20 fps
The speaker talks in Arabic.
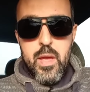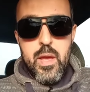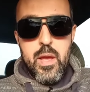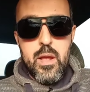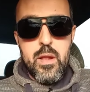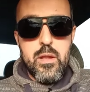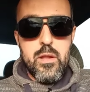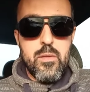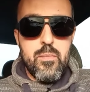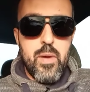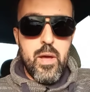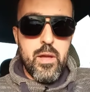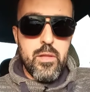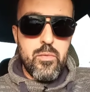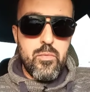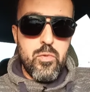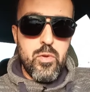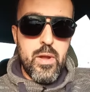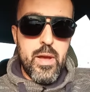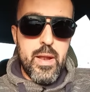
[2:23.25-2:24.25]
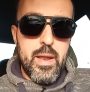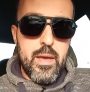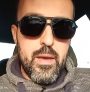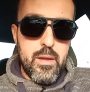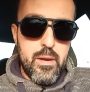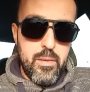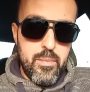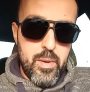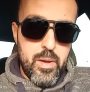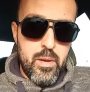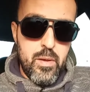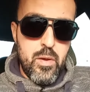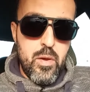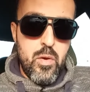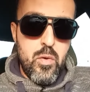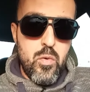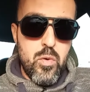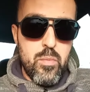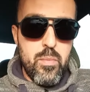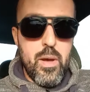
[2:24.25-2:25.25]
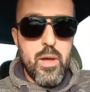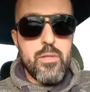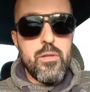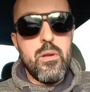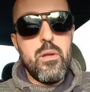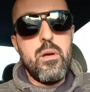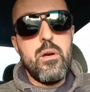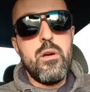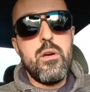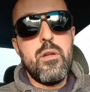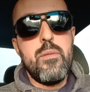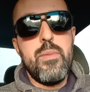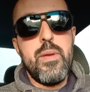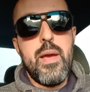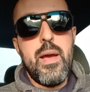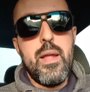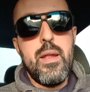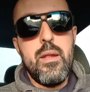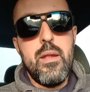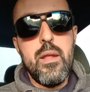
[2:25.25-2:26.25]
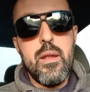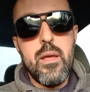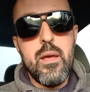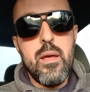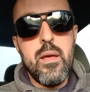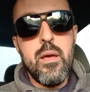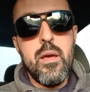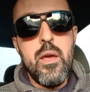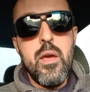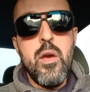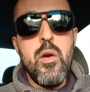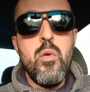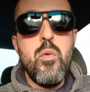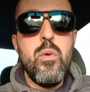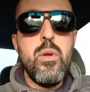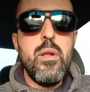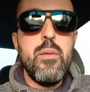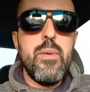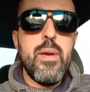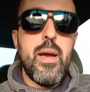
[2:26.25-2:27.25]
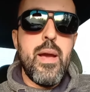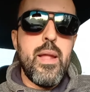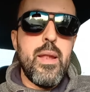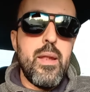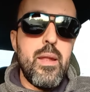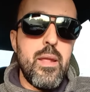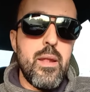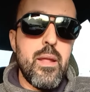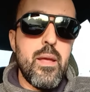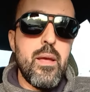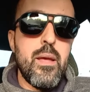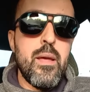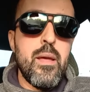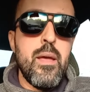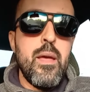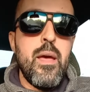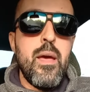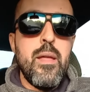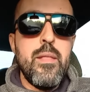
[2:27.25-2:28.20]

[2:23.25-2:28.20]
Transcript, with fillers: اللي البعض بيقول عليها ربا والبعض الآخر بيحللها واللي بيحللها